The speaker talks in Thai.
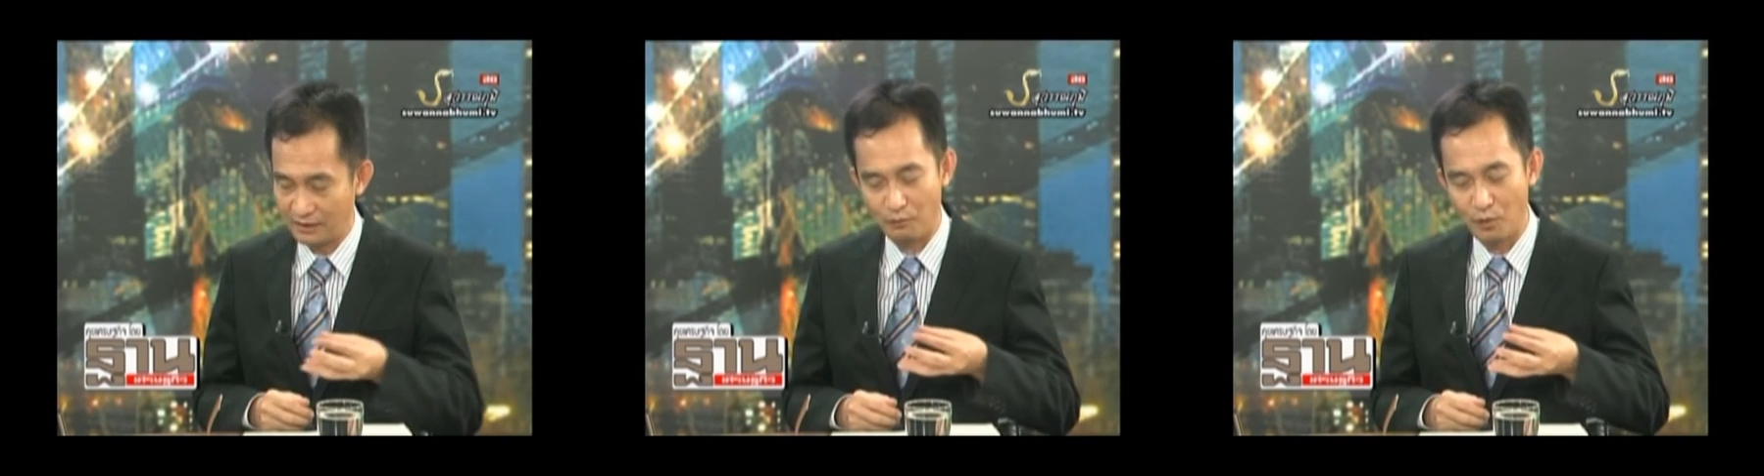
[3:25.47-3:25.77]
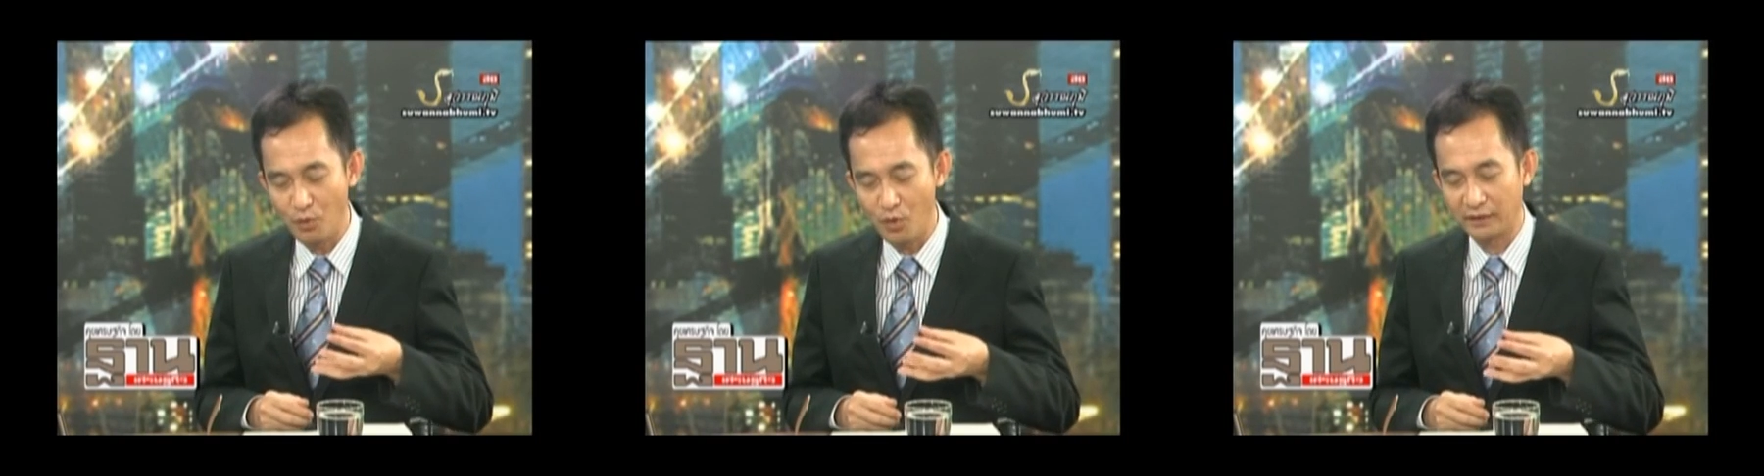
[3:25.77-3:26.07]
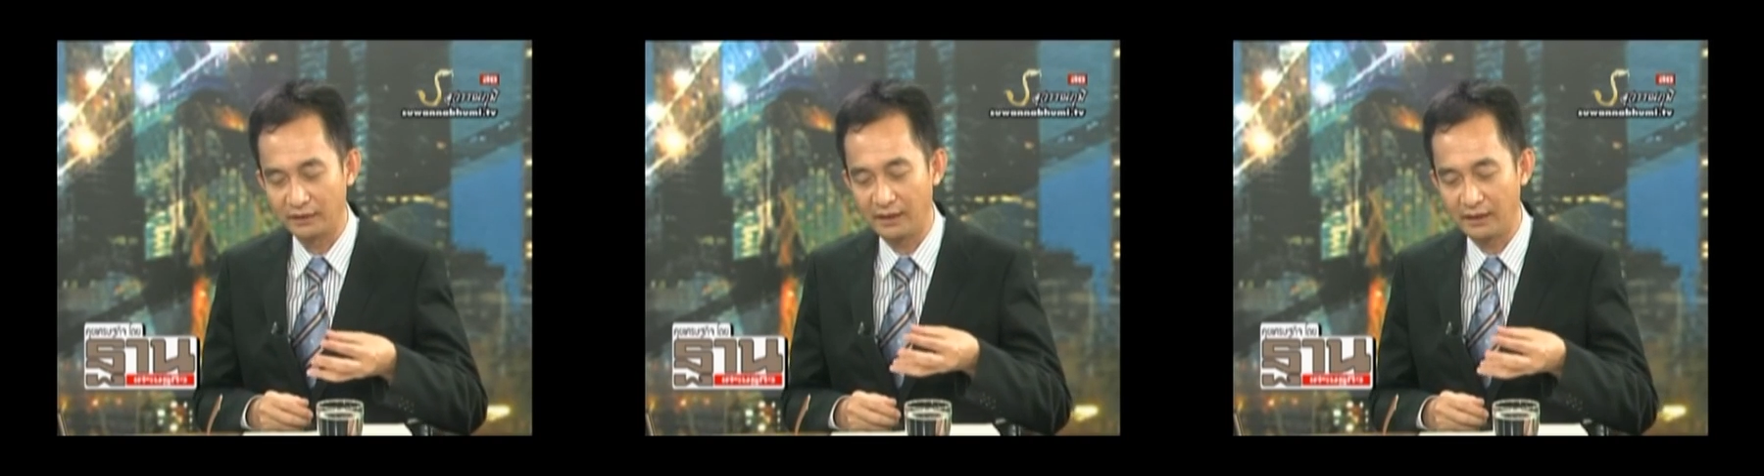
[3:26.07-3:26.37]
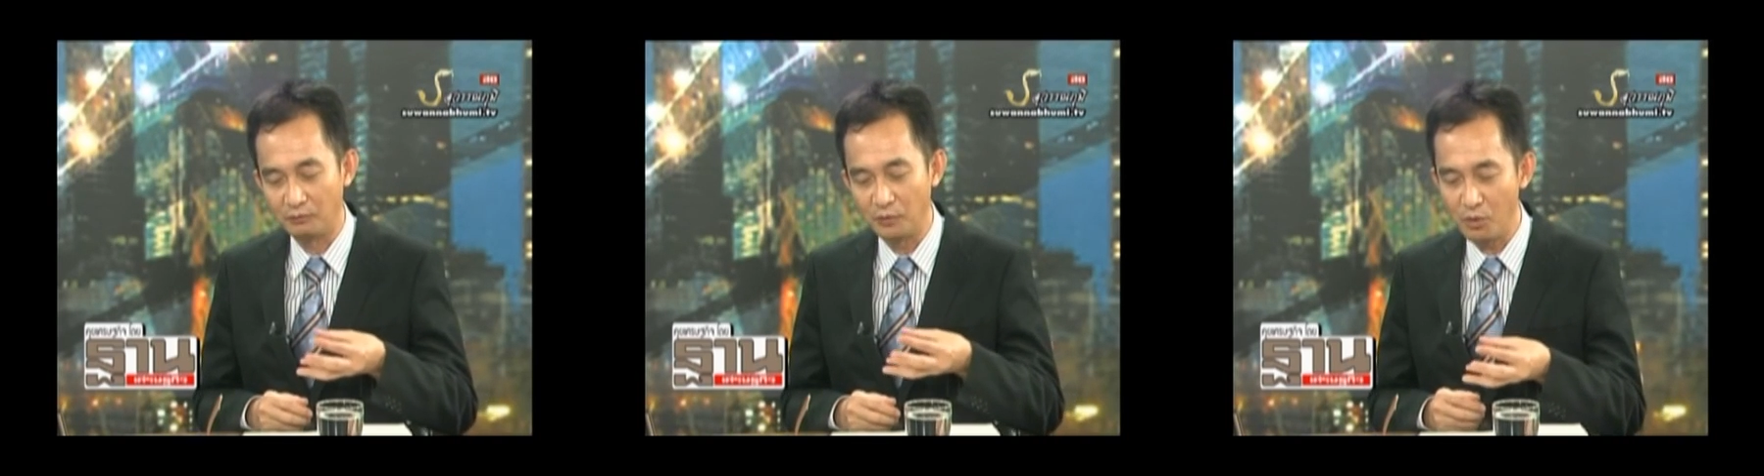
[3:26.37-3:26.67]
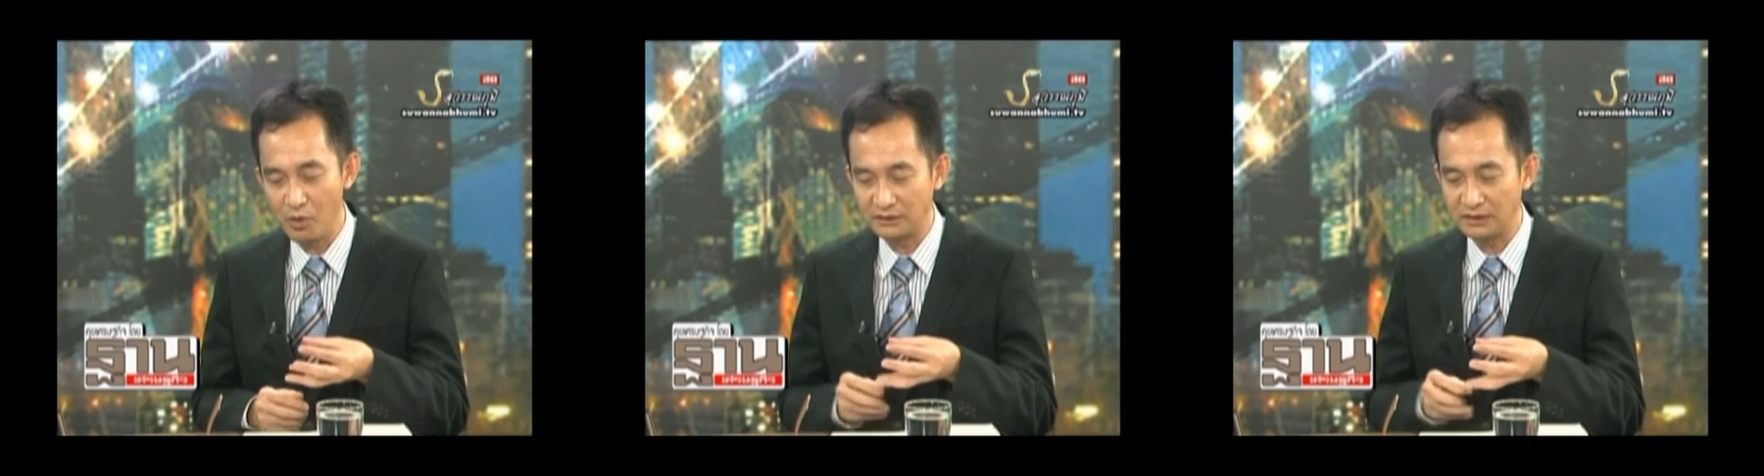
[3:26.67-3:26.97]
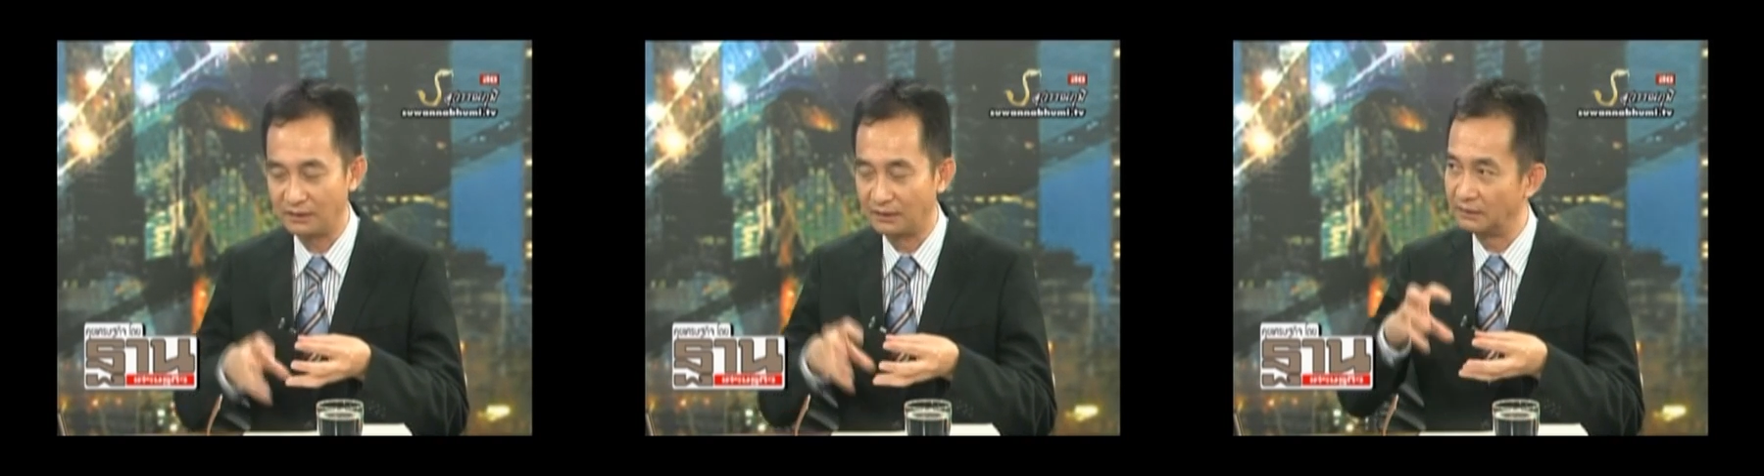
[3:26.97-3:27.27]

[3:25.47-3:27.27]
น้ำมะม่วงนะฮะมะม่วงซึ่ง